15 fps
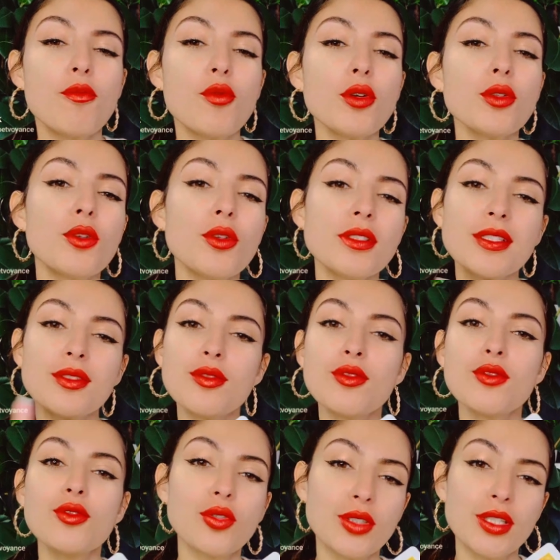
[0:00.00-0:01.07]
Pour d'autres, c'est
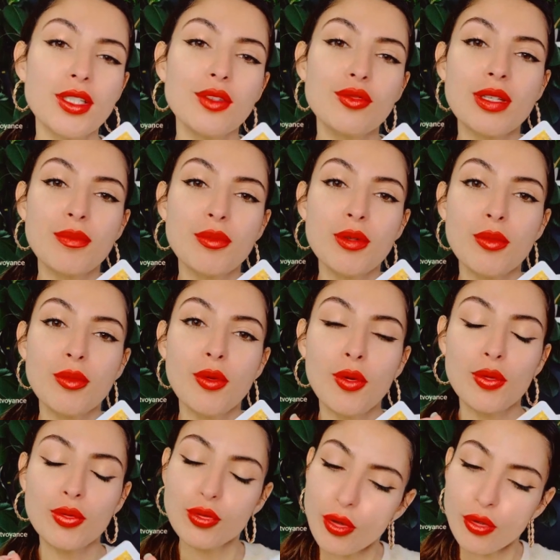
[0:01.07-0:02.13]
une journée tout
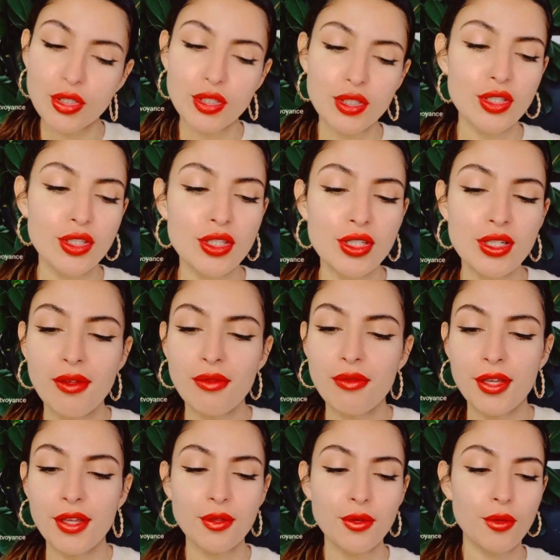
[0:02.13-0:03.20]
simplement tranquille
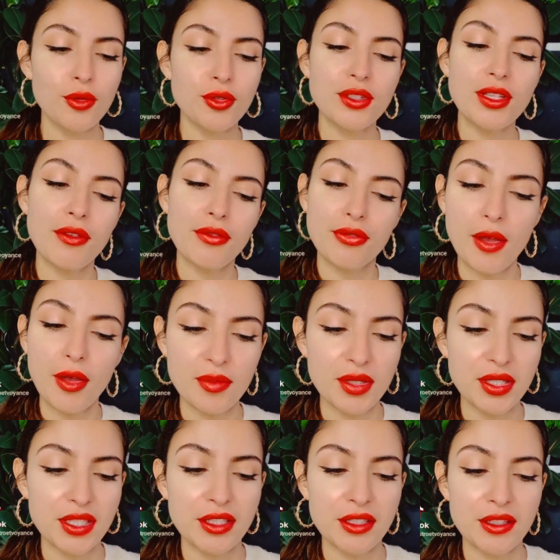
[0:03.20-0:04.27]
avec euh, sa
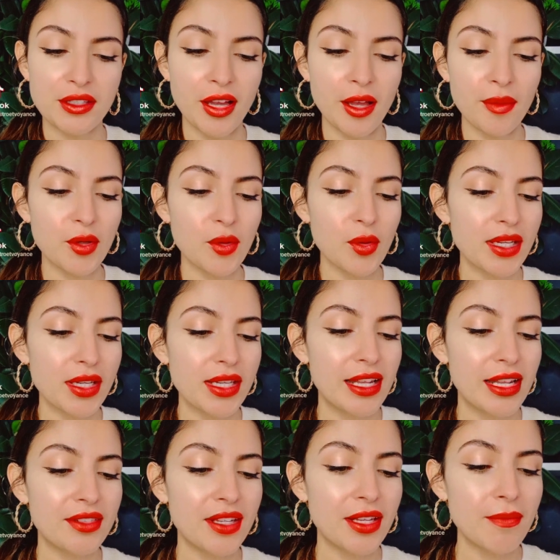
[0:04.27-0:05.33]
famille. Hein. mais quoi qu'il
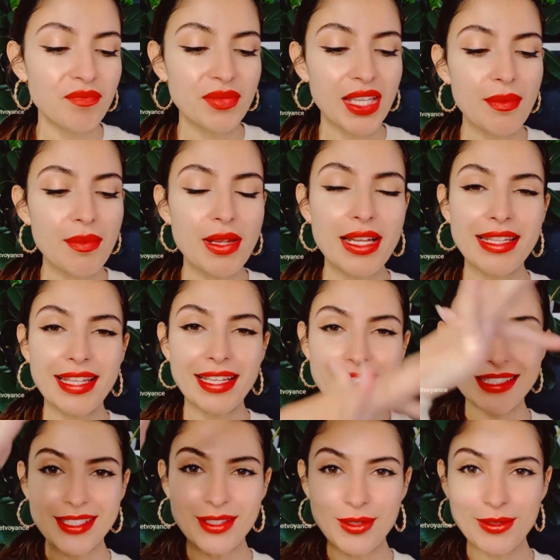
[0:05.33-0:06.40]
advienne, très belle
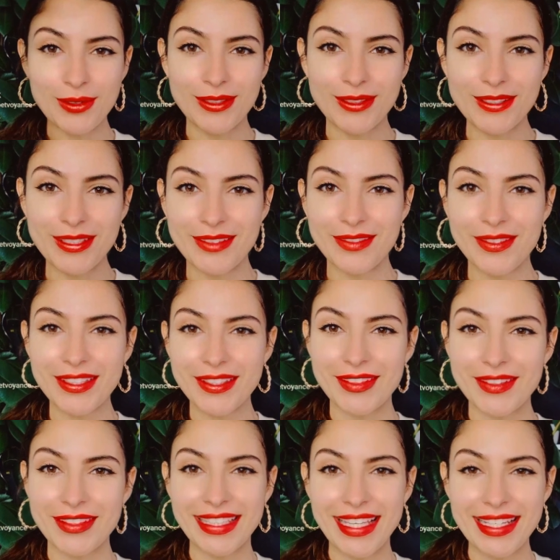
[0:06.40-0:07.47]
énergie au-dessus de
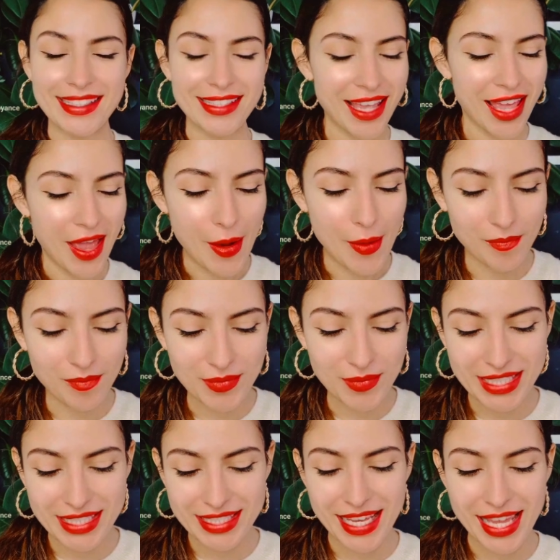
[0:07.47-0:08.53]
votre tête,
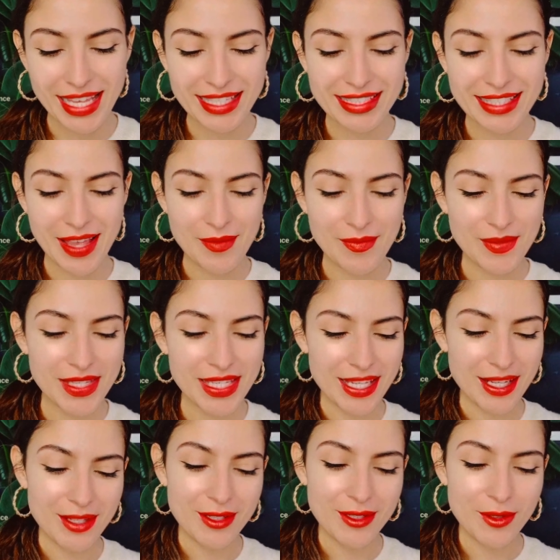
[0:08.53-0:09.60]
mes chers
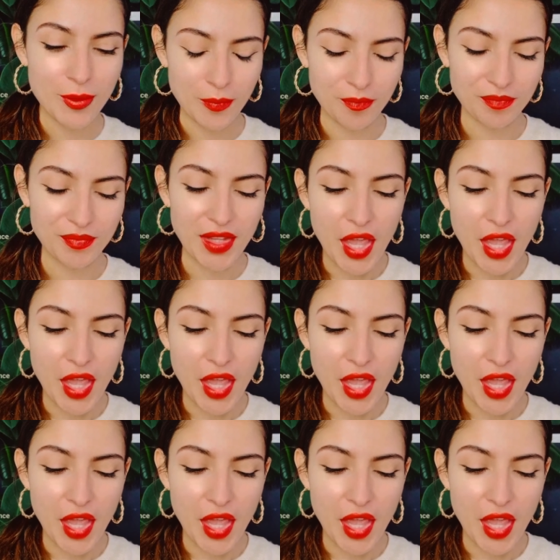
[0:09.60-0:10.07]
amis lions.